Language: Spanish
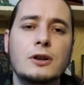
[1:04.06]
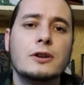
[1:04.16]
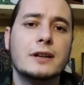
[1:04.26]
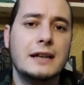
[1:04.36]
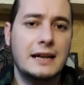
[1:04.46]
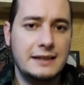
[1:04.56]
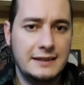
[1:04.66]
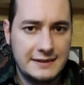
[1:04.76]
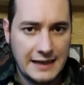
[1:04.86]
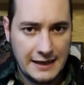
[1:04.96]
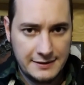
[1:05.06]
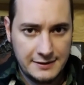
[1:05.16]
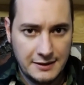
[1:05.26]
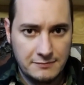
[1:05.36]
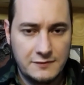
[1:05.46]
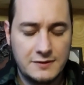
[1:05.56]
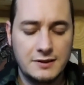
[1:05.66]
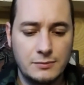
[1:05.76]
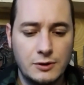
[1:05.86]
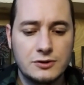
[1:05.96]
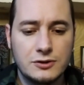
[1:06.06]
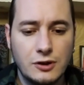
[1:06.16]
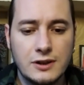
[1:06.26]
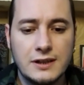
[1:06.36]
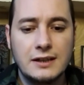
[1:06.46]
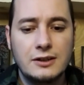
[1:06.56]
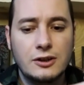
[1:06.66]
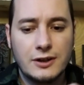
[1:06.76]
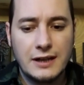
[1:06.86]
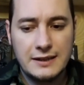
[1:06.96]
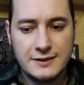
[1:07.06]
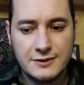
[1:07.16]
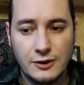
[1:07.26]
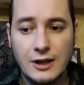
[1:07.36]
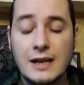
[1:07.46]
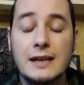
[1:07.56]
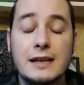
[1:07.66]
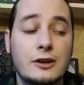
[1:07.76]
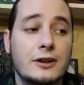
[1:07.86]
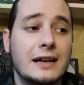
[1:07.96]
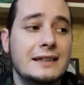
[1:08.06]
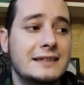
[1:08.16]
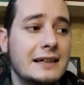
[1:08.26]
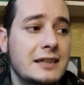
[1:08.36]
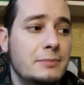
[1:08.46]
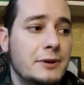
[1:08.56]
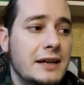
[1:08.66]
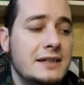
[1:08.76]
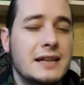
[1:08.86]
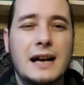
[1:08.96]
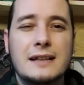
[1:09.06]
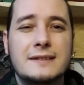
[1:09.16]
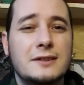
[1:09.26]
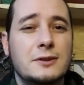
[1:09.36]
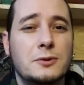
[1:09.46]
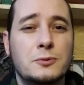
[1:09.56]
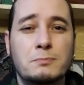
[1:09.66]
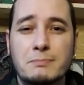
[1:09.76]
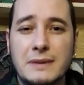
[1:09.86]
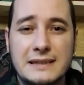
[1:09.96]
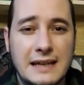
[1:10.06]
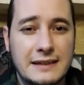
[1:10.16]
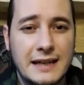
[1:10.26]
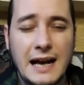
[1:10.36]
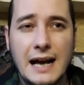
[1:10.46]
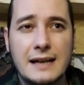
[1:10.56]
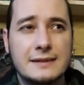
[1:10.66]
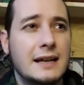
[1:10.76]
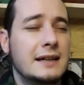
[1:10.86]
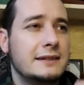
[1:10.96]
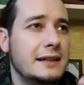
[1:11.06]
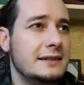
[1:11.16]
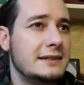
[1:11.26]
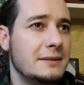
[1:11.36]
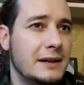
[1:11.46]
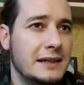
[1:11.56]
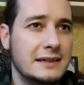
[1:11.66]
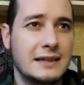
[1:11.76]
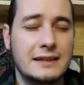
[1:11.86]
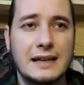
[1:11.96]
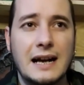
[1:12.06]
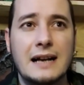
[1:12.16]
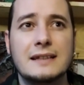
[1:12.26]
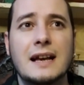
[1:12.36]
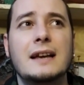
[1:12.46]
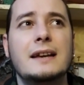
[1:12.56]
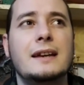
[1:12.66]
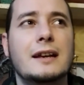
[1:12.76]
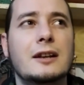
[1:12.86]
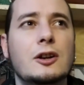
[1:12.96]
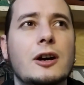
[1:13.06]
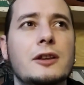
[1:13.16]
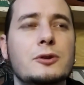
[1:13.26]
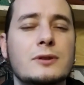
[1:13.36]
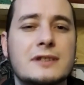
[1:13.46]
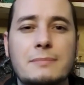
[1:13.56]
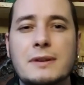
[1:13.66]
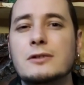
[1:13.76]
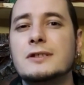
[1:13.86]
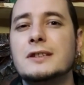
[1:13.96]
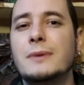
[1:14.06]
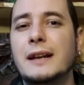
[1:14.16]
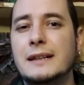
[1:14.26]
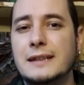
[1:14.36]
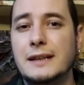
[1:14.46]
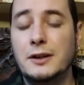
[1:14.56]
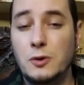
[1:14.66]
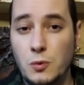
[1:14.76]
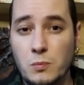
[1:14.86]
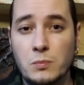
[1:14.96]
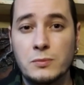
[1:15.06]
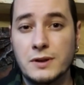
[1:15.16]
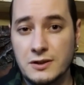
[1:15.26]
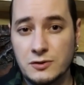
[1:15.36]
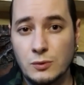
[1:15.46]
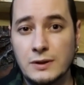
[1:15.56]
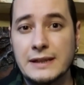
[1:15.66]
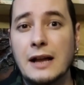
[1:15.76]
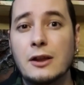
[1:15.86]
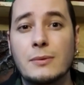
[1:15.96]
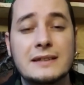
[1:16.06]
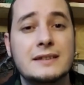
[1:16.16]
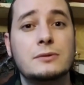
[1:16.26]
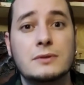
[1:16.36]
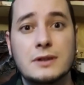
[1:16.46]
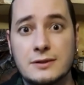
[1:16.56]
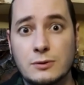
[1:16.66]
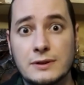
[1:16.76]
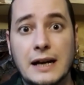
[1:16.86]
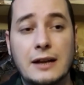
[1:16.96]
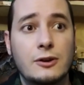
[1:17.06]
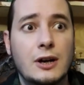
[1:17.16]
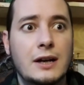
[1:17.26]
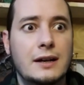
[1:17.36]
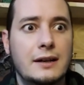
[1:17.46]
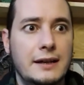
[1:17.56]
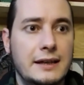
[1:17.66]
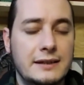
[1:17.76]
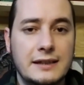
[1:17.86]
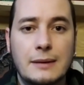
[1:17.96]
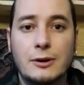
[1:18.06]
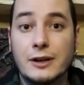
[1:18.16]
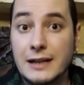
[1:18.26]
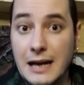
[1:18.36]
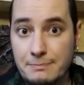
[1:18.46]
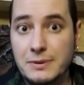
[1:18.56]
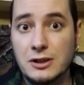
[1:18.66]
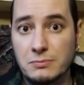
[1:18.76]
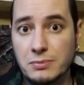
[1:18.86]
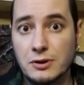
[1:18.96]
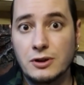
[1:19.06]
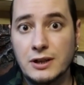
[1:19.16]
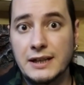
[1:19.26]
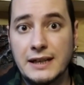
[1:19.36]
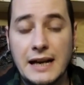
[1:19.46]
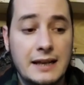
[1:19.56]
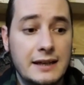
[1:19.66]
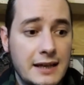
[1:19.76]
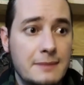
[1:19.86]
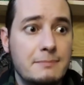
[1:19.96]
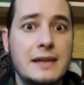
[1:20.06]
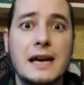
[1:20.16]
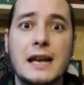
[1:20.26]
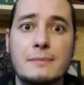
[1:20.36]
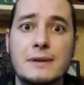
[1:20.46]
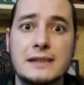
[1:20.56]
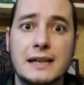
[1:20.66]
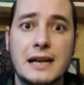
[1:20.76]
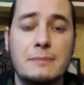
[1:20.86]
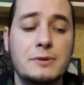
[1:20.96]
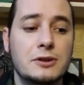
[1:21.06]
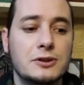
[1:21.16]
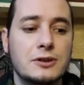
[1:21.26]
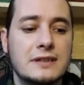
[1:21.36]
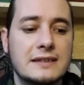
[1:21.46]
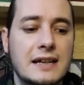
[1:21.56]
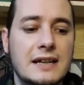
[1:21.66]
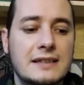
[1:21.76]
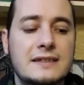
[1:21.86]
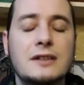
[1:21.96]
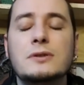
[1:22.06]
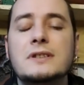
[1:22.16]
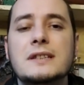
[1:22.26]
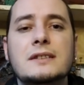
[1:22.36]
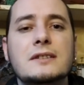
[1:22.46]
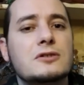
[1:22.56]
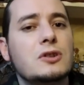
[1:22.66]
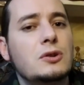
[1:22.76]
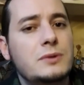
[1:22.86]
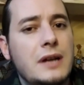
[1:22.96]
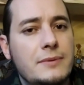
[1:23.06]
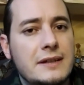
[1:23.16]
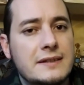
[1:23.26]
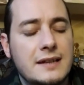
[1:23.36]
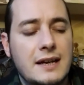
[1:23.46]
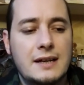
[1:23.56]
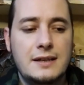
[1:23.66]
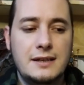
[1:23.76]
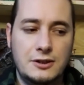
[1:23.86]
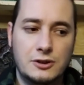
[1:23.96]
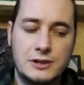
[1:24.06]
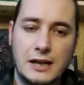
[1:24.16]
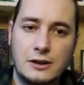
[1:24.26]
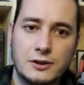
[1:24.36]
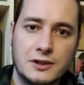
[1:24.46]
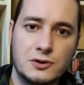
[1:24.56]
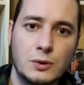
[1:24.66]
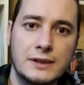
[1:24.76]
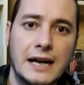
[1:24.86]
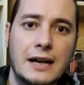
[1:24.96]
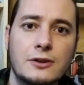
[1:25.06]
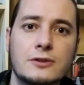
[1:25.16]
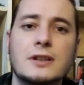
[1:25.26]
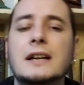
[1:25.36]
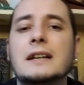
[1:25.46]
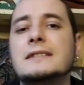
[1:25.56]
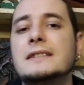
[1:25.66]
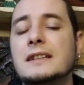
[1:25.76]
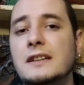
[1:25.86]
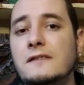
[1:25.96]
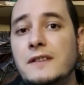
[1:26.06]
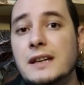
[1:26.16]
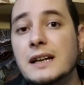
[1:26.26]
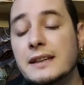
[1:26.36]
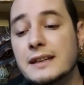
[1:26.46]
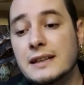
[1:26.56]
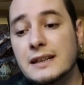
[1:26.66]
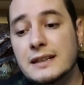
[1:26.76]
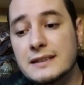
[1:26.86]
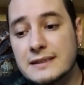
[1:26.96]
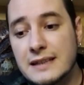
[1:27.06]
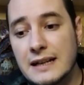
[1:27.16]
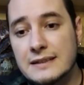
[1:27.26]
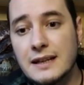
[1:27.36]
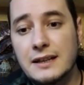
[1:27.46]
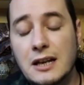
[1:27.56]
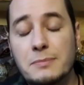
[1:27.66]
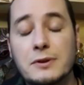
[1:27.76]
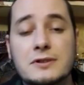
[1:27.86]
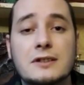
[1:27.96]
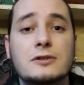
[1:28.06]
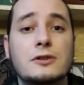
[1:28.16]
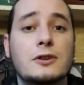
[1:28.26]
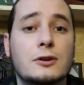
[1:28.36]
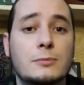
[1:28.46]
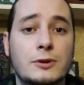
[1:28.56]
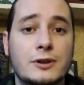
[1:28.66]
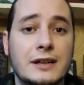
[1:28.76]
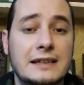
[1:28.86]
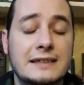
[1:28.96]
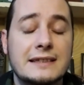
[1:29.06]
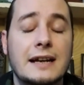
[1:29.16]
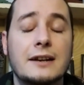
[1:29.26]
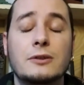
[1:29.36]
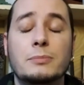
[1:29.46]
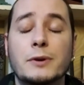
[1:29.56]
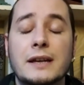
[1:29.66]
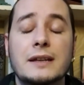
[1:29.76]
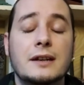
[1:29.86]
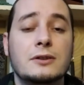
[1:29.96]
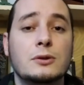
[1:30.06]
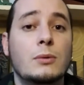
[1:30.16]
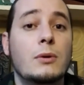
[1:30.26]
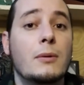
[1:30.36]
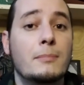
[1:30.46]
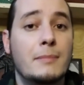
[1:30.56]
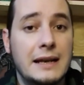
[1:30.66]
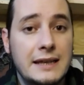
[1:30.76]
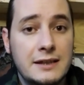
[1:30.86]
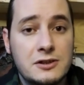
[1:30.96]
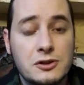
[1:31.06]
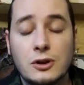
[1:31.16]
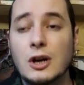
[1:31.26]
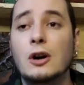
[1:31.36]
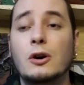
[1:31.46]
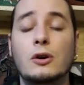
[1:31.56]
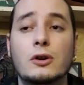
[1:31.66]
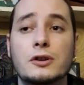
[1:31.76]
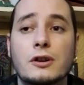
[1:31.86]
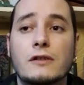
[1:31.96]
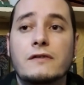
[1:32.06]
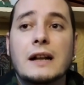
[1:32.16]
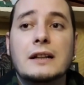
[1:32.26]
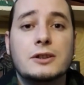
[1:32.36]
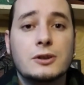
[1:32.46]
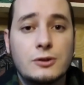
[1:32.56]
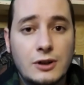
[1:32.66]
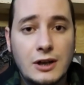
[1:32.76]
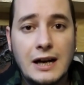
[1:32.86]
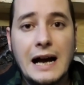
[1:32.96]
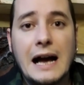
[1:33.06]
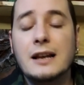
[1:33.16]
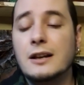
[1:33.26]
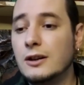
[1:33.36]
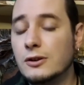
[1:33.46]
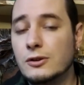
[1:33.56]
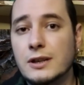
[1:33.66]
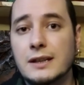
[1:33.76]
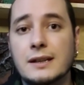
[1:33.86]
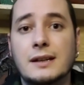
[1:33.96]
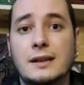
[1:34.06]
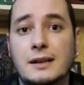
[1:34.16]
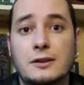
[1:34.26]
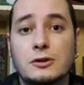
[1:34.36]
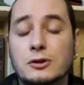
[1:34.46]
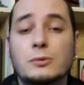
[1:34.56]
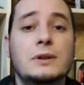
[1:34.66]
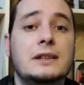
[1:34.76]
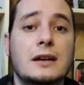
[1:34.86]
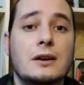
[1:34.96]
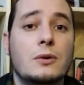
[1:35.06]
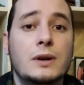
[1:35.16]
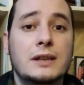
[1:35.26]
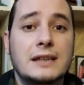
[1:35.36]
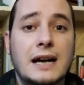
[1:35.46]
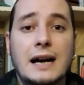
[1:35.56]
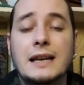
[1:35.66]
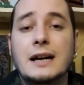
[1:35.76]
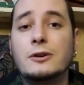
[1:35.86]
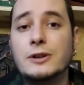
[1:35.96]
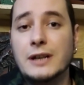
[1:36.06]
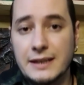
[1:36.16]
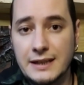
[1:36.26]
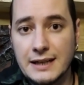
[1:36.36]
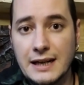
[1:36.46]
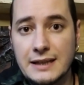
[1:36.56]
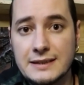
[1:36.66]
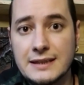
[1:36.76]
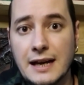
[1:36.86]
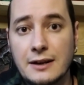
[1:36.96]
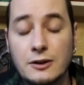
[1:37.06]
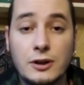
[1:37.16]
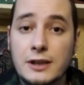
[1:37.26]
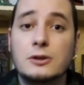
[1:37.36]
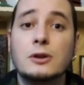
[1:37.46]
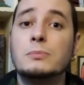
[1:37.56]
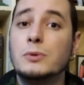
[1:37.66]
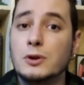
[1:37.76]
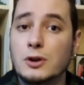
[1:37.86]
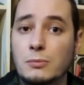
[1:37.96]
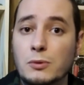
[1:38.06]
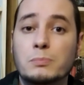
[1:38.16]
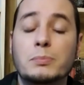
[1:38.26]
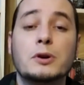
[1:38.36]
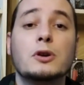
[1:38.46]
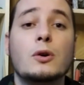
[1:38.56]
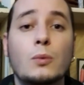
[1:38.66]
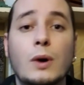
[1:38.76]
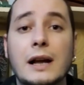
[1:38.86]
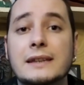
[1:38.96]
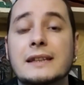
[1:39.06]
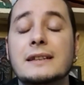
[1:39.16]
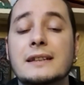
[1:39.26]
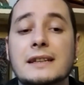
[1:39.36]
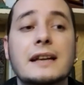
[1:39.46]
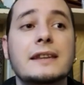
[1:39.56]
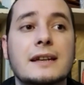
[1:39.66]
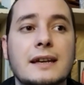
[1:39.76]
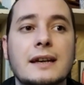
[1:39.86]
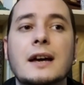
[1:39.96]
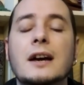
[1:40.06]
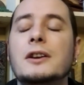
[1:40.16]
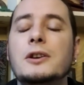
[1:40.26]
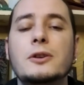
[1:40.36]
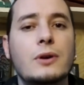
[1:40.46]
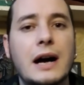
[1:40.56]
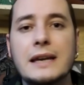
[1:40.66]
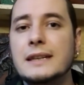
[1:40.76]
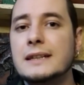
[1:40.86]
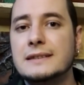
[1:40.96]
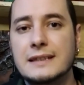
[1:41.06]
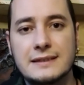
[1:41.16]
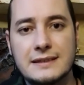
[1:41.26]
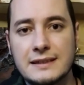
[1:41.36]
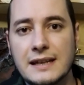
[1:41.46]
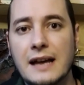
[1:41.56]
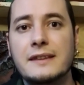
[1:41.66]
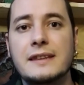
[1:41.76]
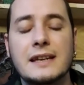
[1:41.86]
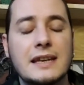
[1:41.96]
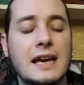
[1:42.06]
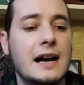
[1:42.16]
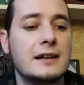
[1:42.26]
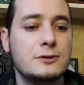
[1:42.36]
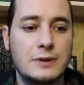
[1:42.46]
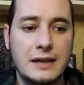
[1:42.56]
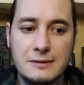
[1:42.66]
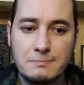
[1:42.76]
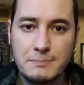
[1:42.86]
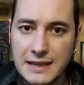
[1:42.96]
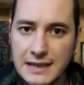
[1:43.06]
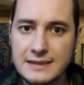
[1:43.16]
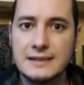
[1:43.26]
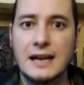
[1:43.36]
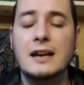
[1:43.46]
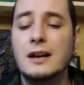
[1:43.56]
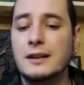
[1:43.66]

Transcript: lo realizaste si vos sos quien lo realizó y lo realizaste por ahí ya hace un mes atrás, tres semanas atrás, eh, los endulzamientos si van a tener un resultado, va a ser un resultado eh, digamos rápido, por lo general es medianamente rápido, entonces si lo hiciste solo una vez, y no trajo resultados, significa de que quizás en el proceso de cómo realizarlo por ahí estuvo mal hecho o nos faltó algo que eh, no tuviste en cuenta a la hora de realizarlo. Esto es muy común, por lo cual te diría de que no hay necesidad de que hagas una limpieza,